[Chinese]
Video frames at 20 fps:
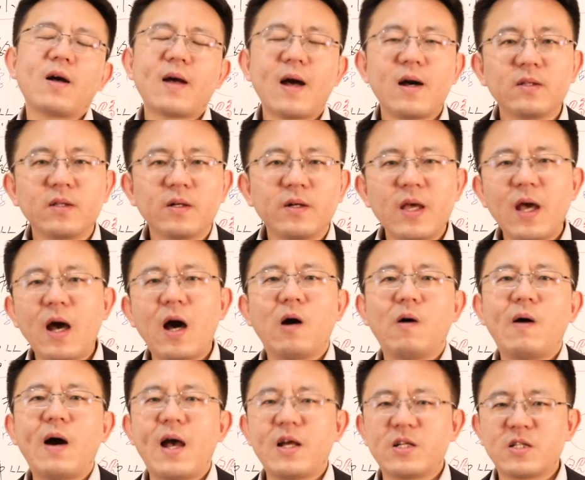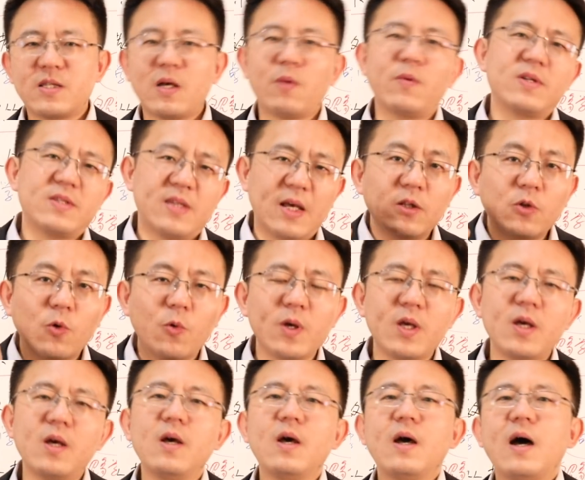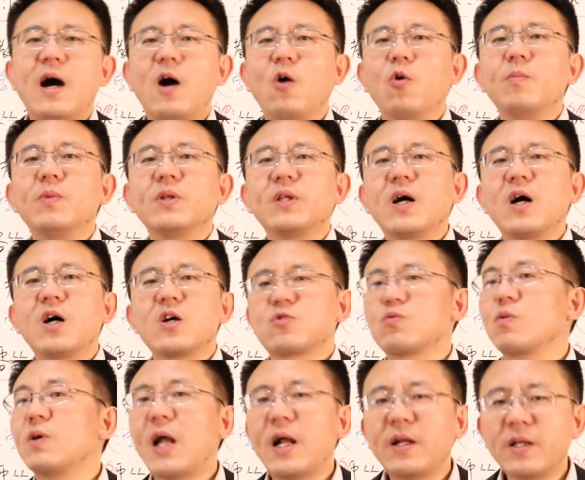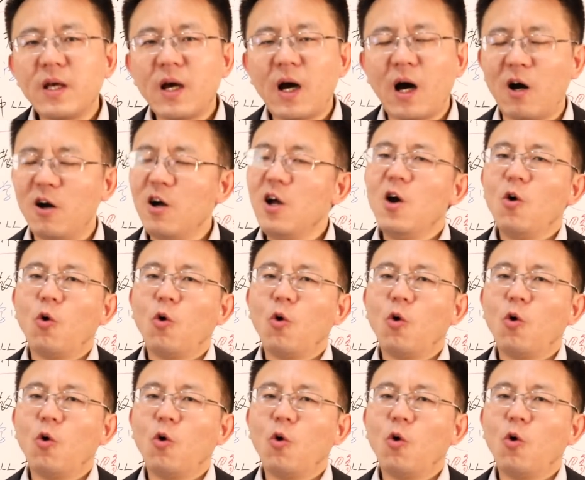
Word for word: 康德也好啊，还是再往前推啊，我们的苏格拉底也好，